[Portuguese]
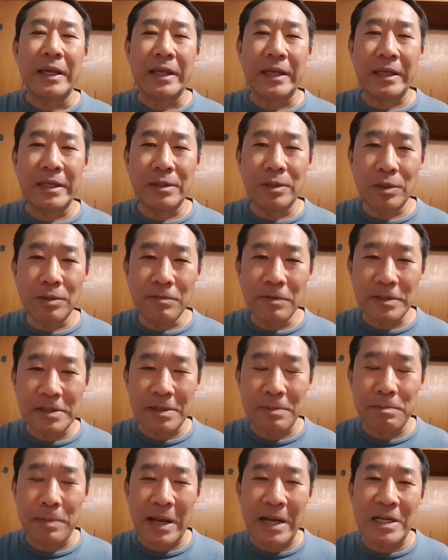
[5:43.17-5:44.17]
Então
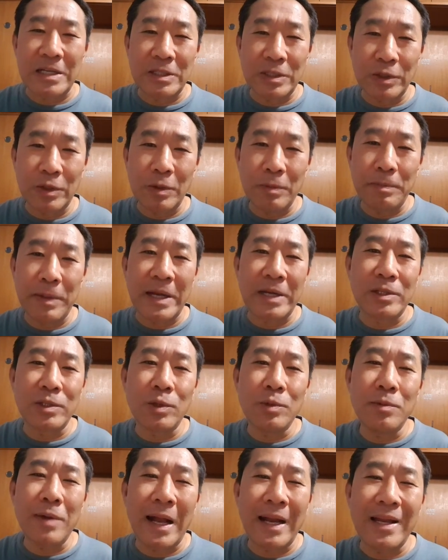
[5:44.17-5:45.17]
você perdeu, perdeu
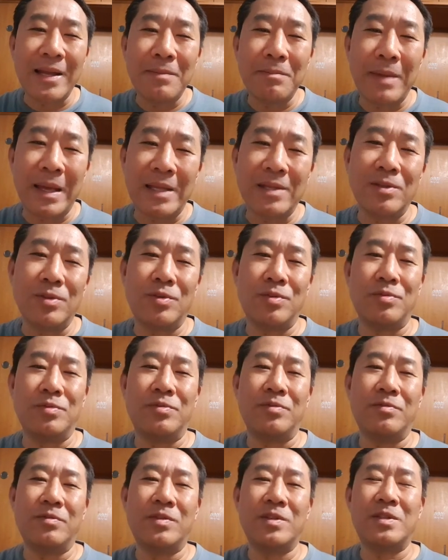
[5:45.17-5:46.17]
um alimento,
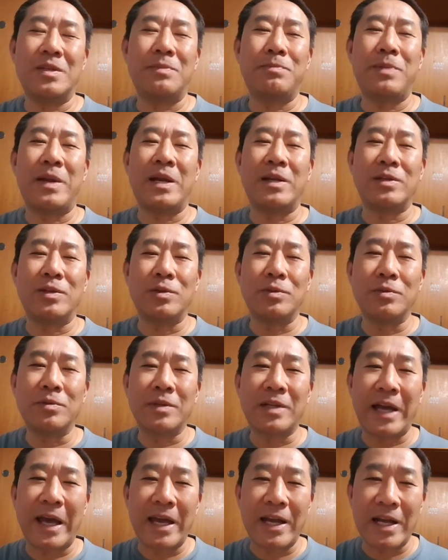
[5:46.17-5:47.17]
você perdeu um
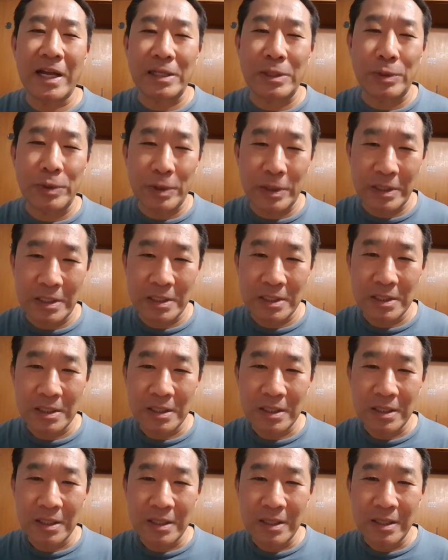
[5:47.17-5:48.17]
carregador.
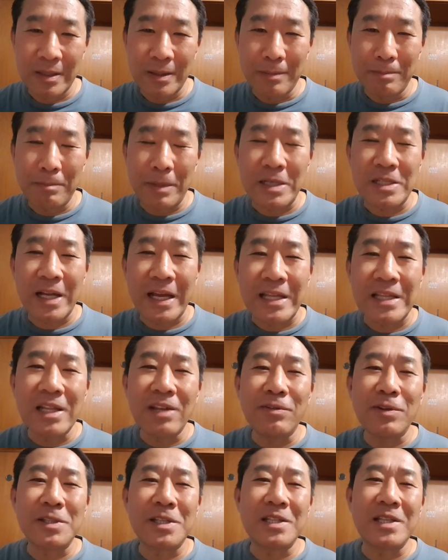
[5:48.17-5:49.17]
Mas ainda
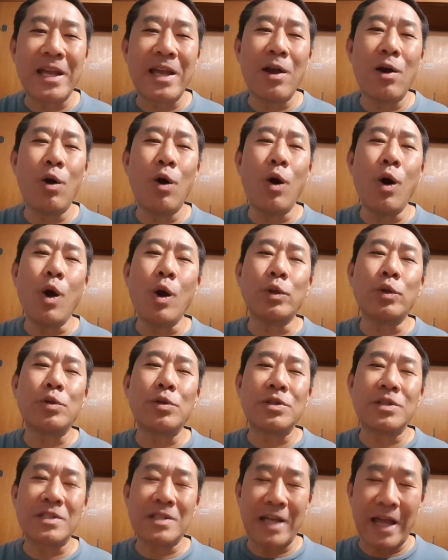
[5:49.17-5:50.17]
você tem
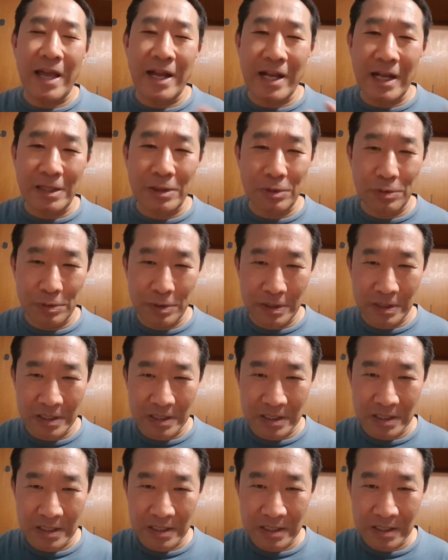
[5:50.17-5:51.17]
outros
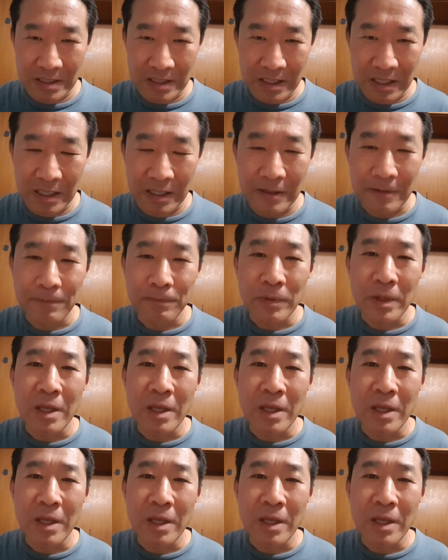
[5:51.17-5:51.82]
carregadores, né?